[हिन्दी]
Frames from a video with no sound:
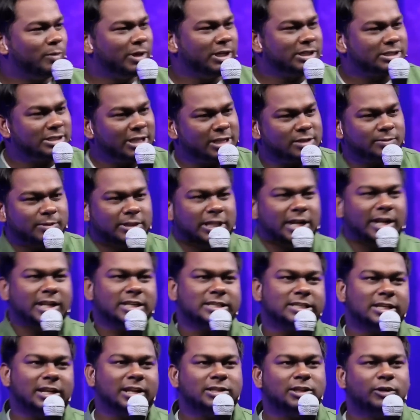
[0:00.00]
तुम्हें सच
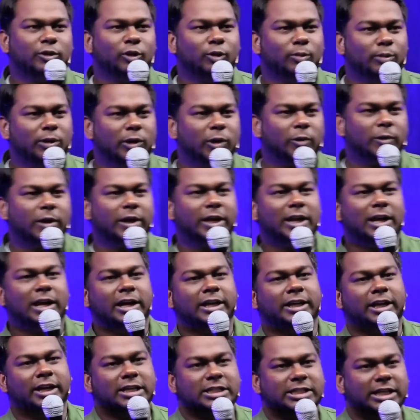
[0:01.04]
बताना सलाह ज़रूर मिलेगी कि
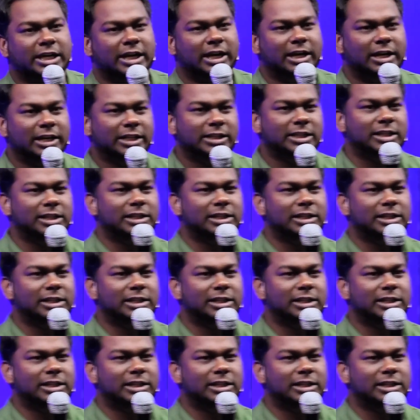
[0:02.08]
लड़कियाँ ना शक्ल नहीं